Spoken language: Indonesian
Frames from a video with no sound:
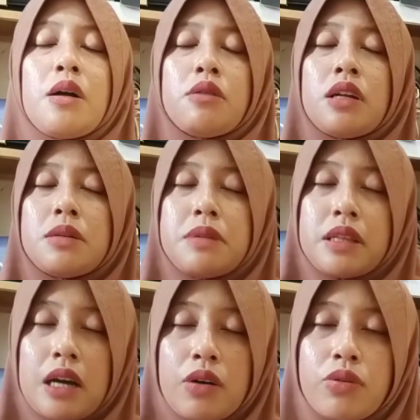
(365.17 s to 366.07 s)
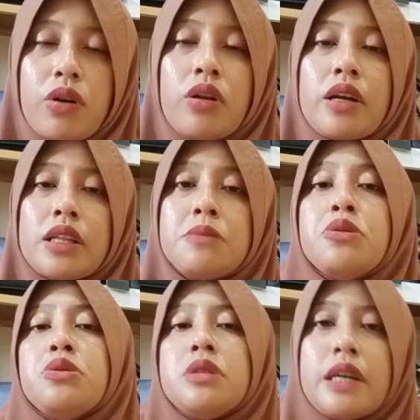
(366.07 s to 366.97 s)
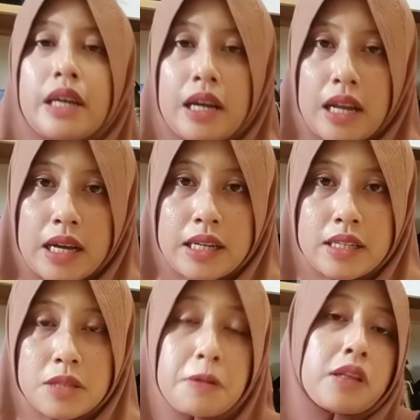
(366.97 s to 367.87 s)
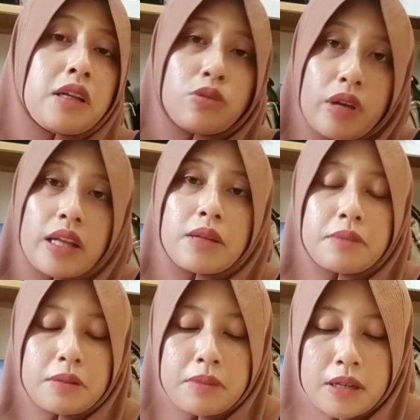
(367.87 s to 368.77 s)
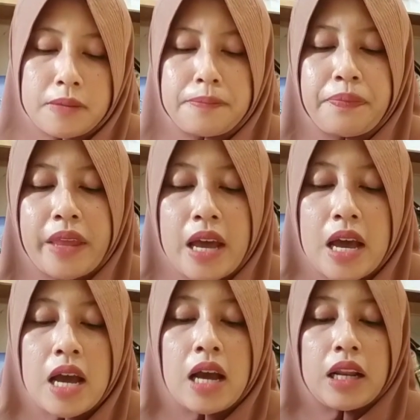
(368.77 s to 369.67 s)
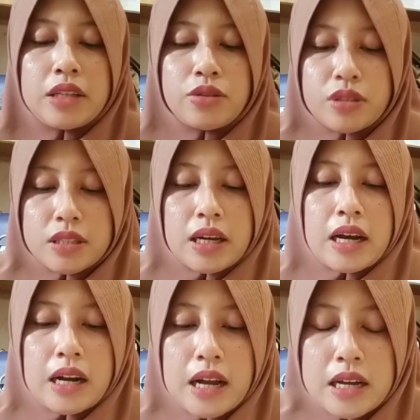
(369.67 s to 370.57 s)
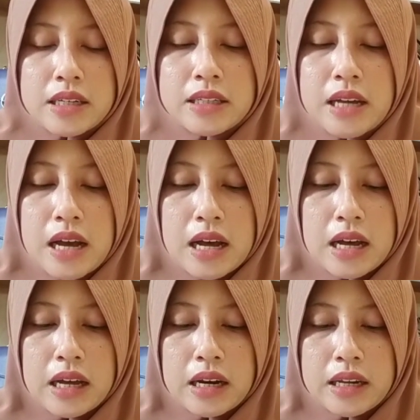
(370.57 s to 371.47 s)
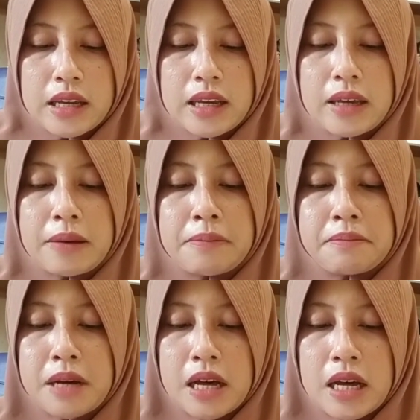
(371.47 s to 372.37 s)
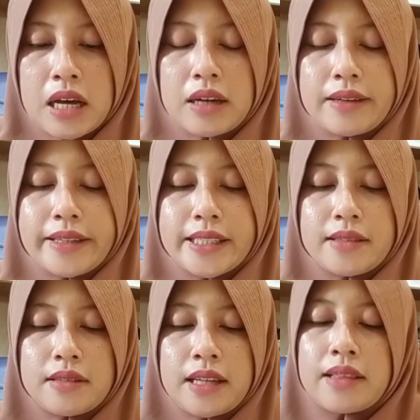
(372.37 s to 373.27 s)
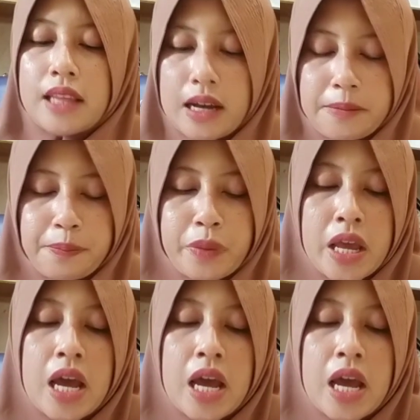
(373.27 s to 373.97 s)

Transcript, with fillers: Allah lebih tahu kalau kita butuhnya yang lain seperti itu ya teman-teman lanjut sekarang dari Mbak Intan